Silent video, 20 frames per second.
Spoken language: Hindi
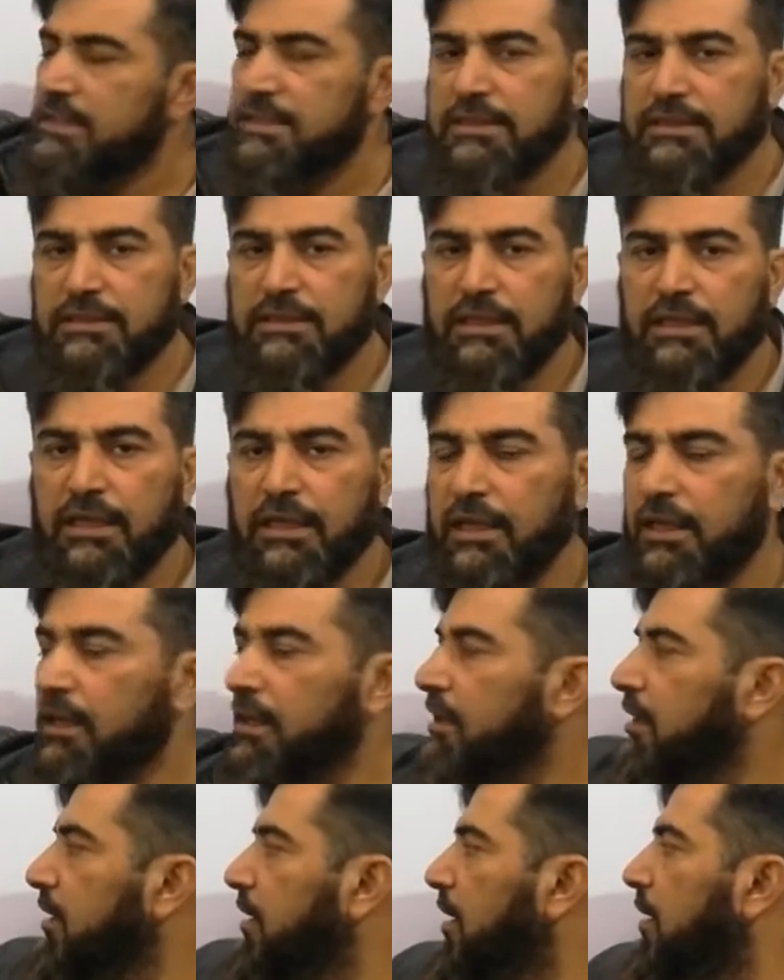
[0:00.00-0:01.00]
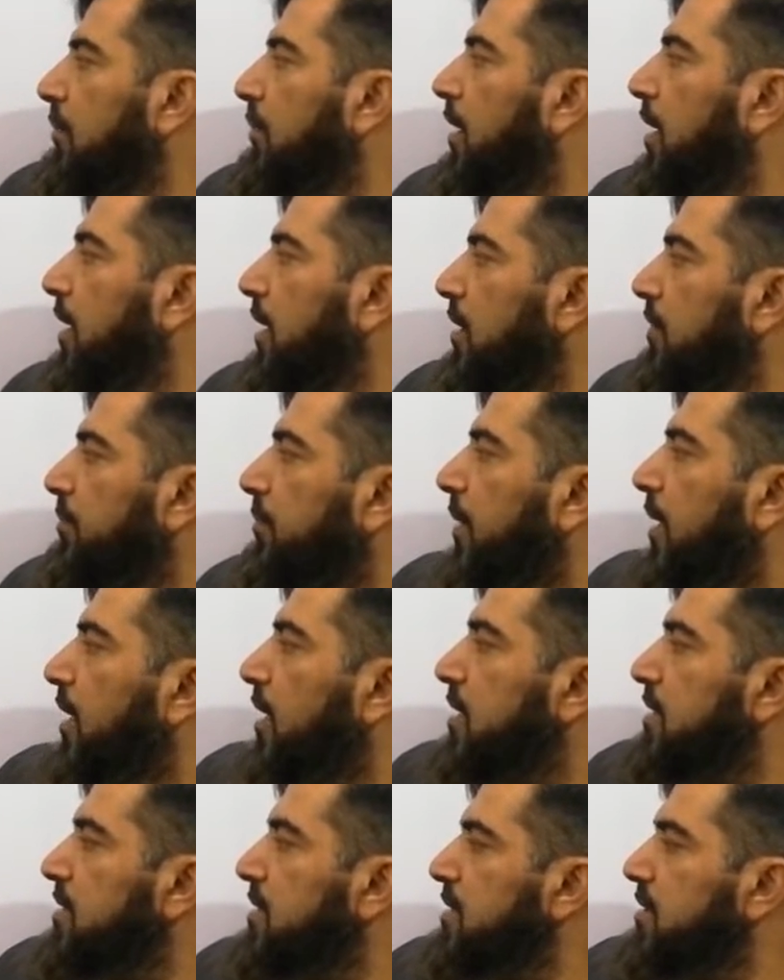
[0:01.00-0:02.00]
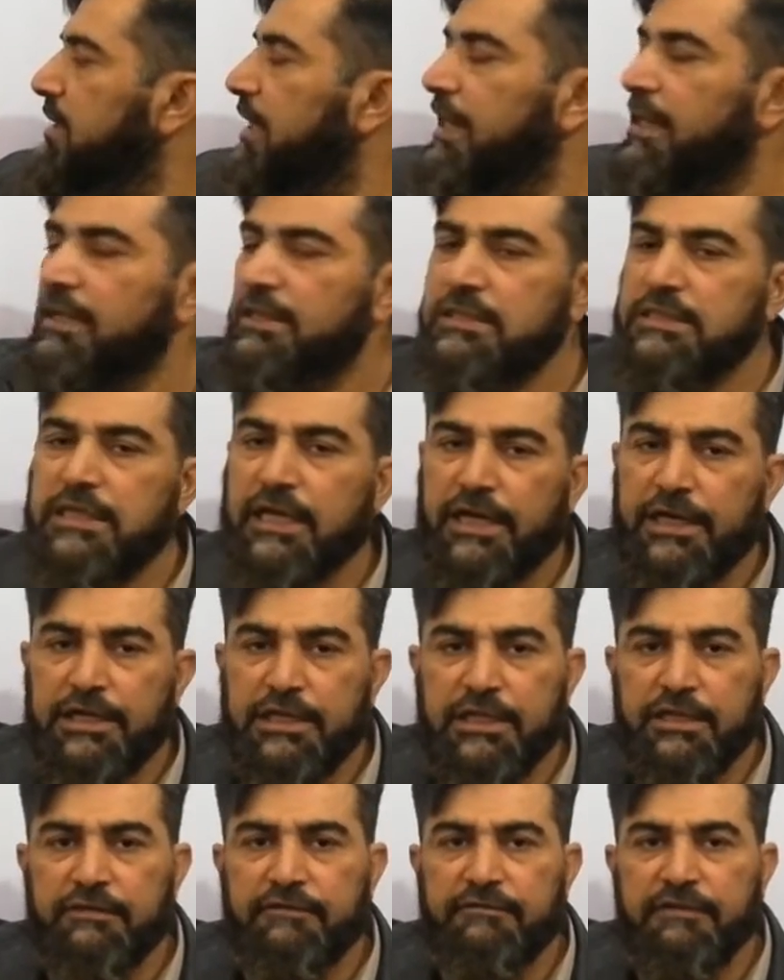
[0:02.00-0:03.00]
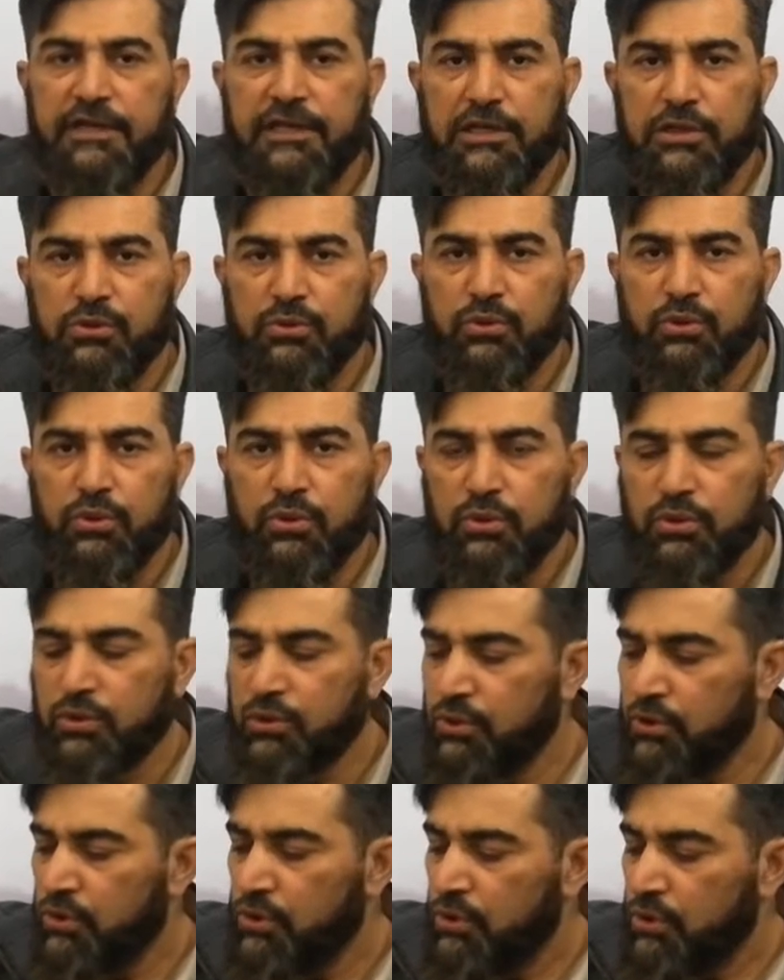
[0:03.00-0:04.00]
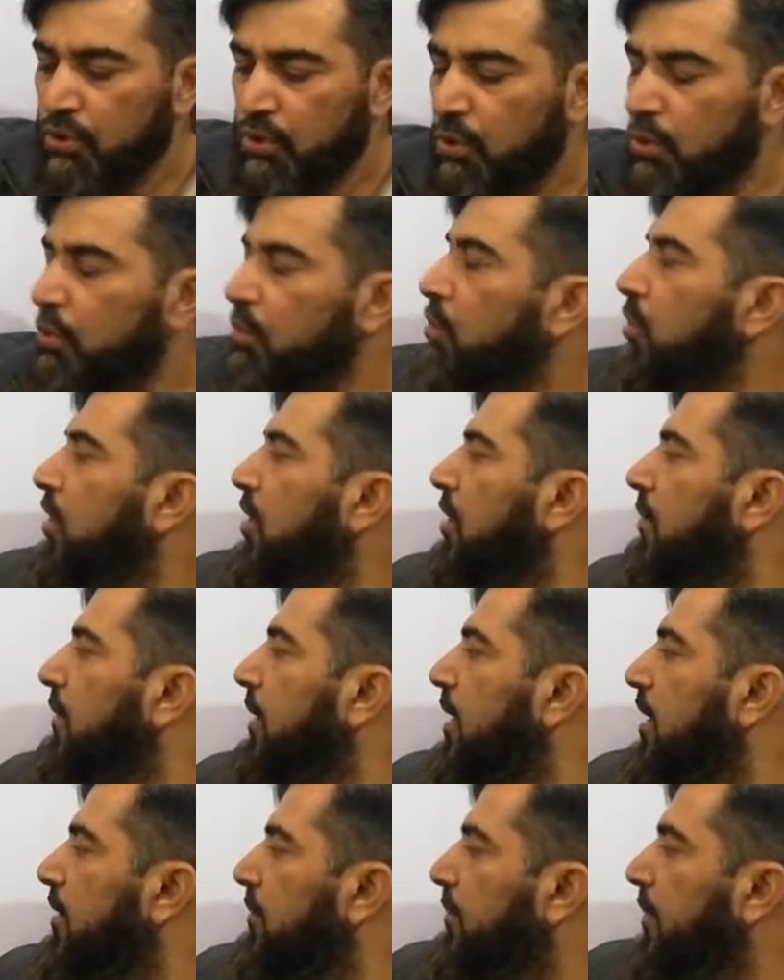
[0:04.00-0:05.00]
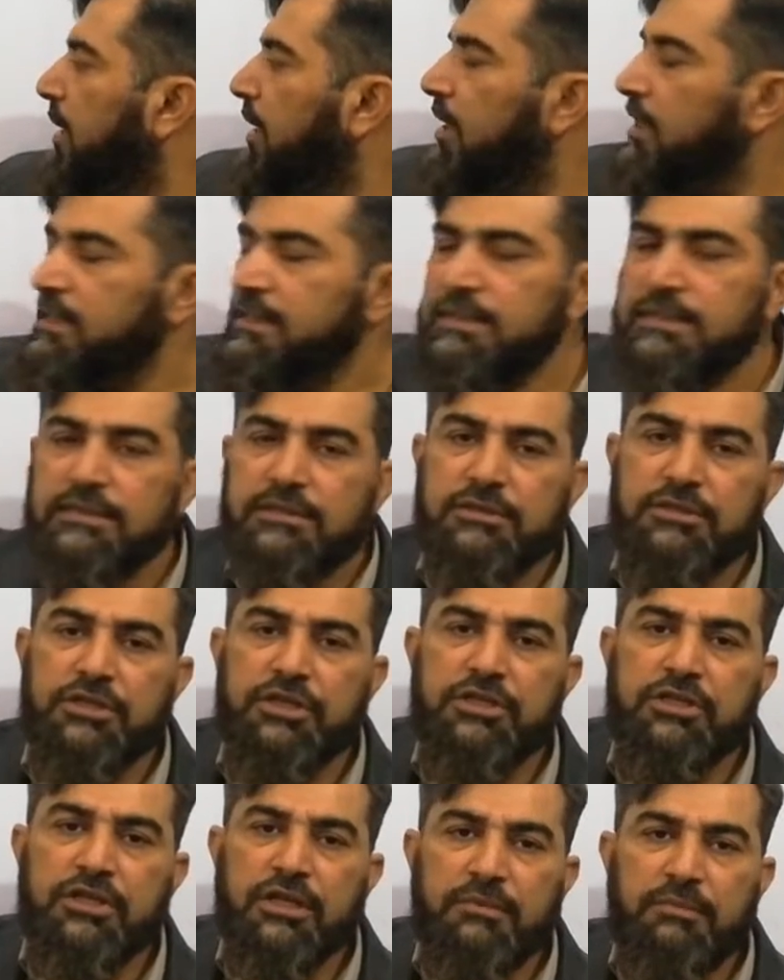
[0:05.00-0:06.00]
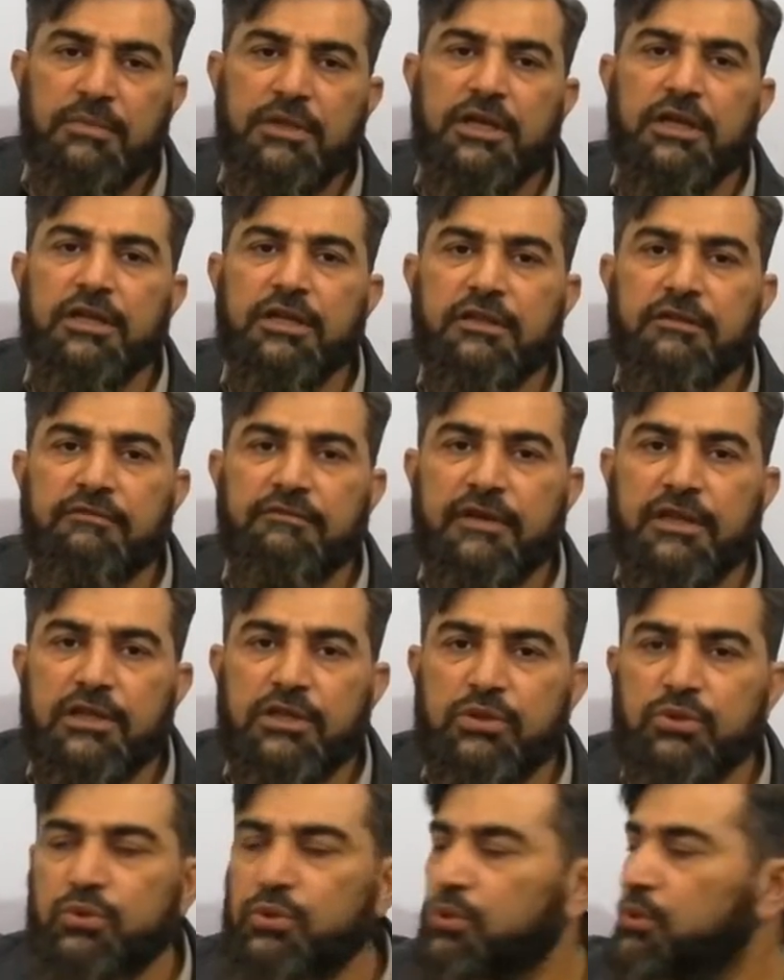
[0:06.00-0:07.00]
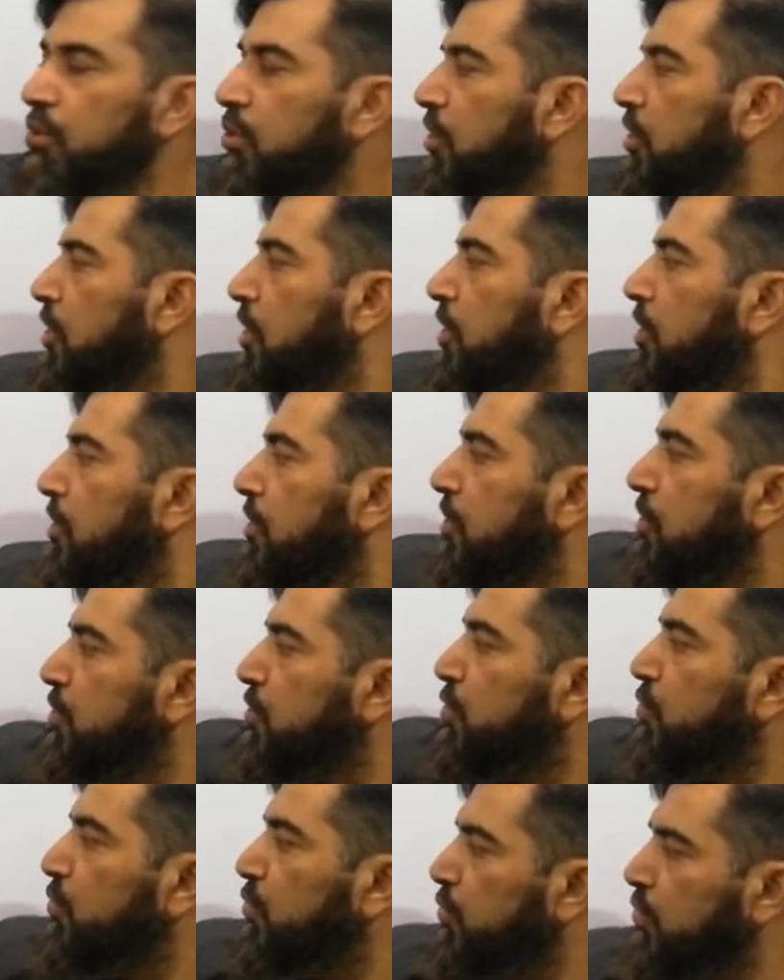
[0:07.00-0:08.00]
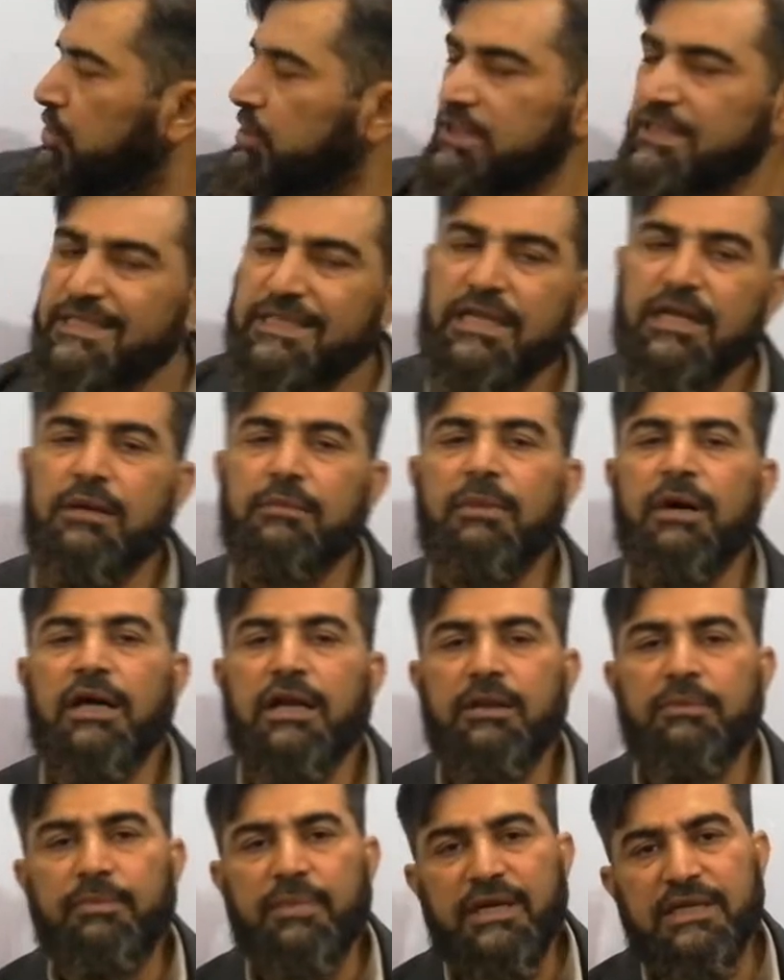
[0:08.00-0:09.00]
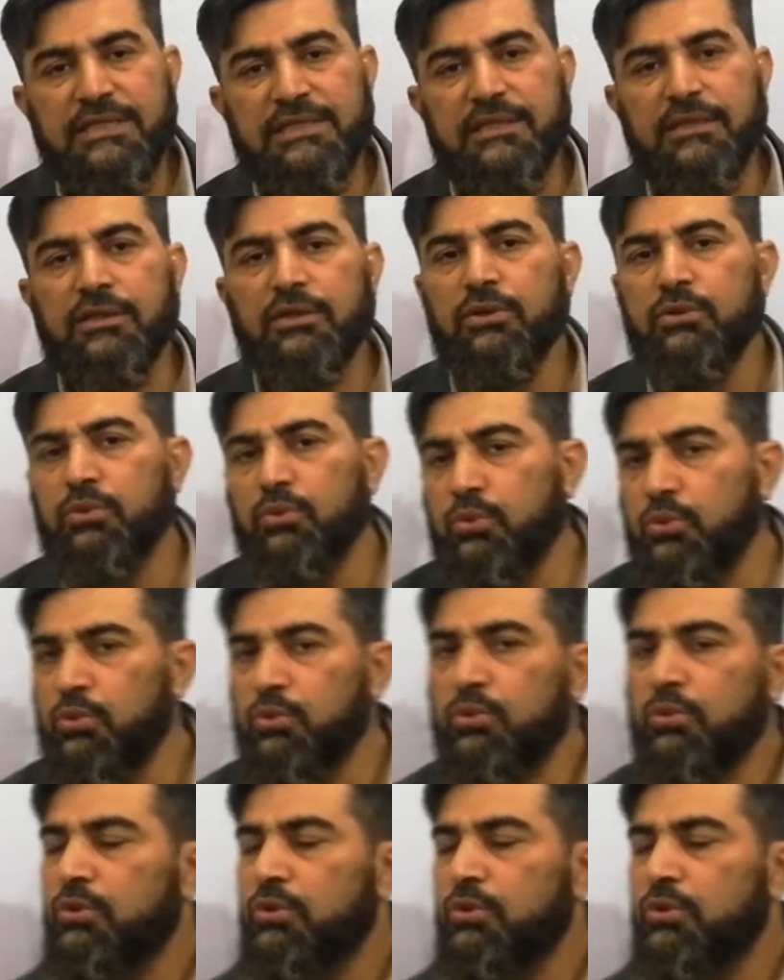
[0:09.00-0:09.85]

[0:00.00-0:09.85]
सकते हैं अगर हमारे पास एडजाइंट की वैल्यू हो और हमारे पास डिटर्मिनेंट की वैल्यू हो ये दो चीज़ें हमारे पास अगर हों